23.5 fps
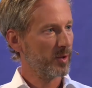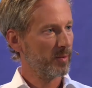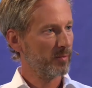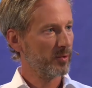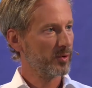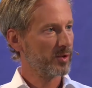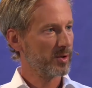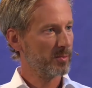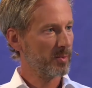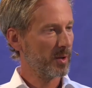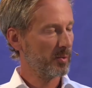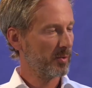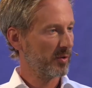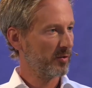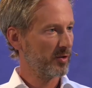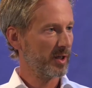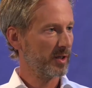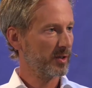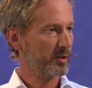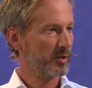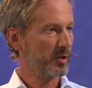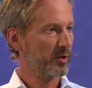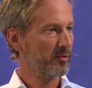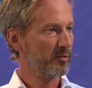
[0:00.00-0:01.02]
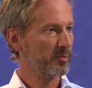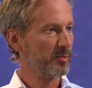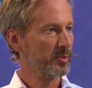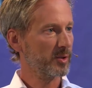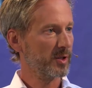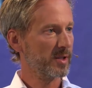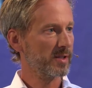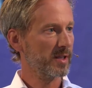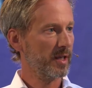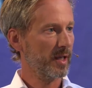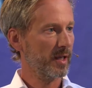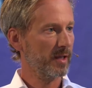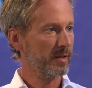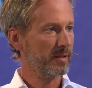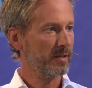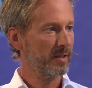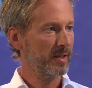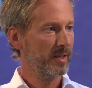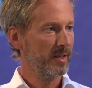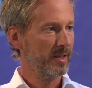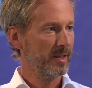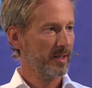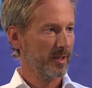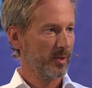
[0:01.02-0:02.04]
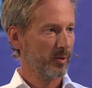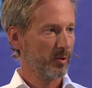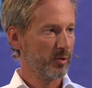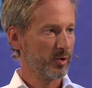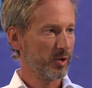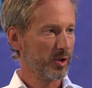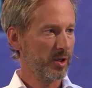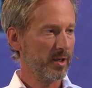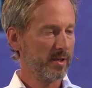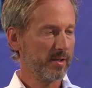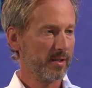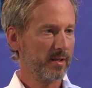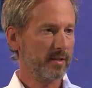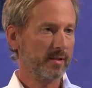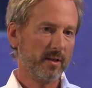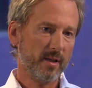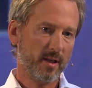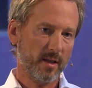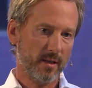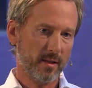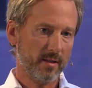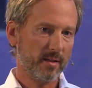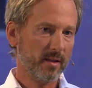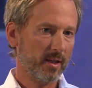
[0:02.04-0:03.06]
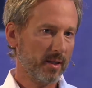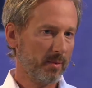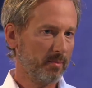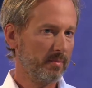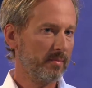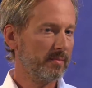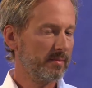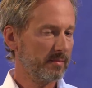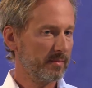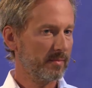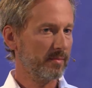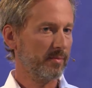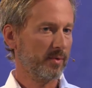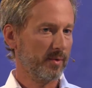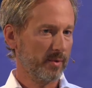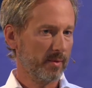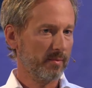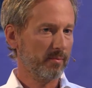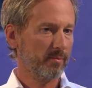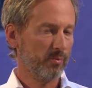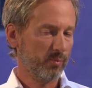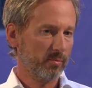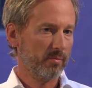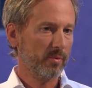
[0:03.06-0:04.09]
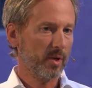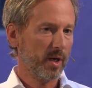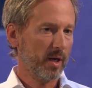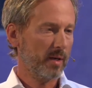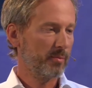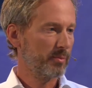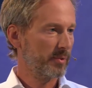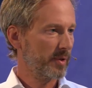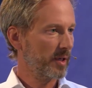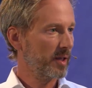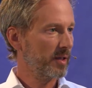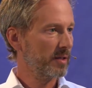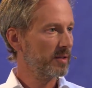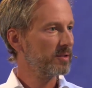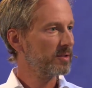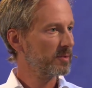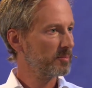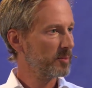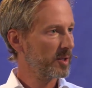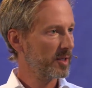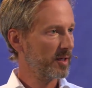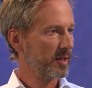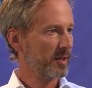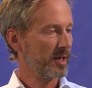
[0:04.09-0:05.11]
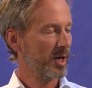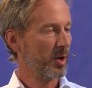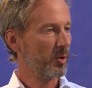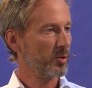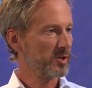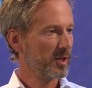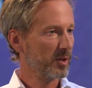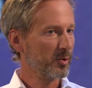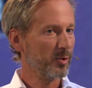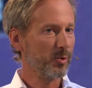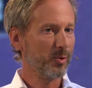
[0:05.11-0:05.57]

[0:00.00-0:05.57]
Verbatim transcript: so haben wir uns immer mal wieder getroffen und gesehen und schließlich sicherlich eben, ja, beginnend mit der Causa